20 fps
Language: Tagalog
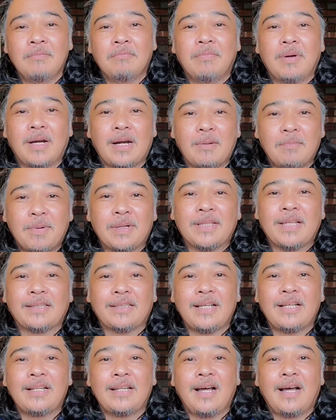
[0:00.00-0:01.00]
para
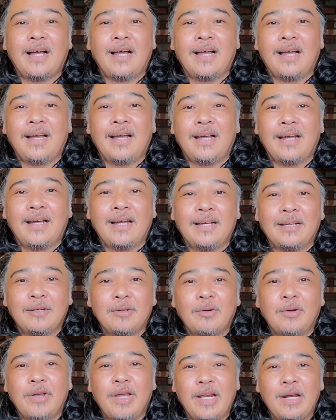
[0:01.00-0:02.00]
pagdating ng uh, ah, you
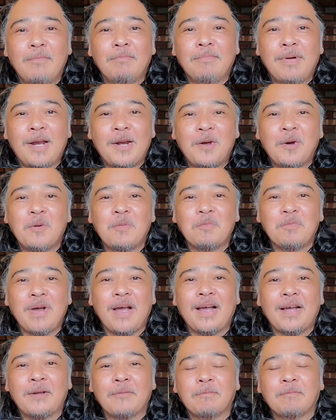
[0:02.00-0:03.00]
know, ilang panahon
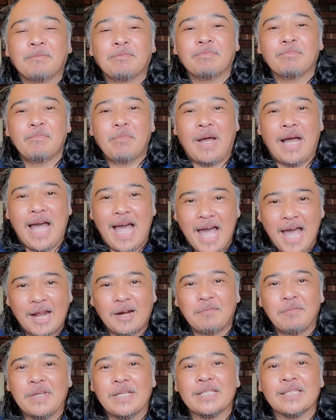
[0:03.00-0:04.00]
pa
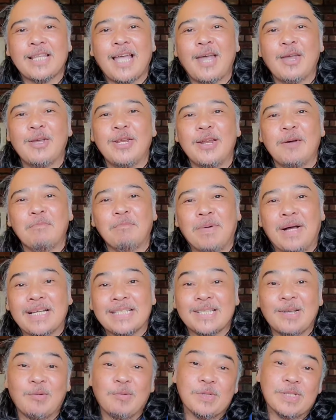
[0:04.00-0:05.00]
makaharvest tayo ng
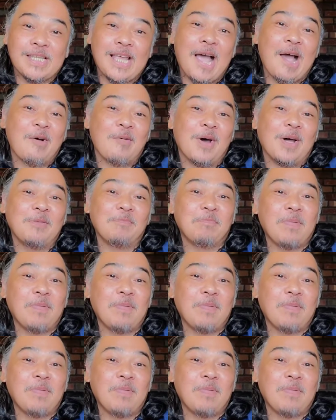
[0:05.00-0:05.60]
pangsawsawan,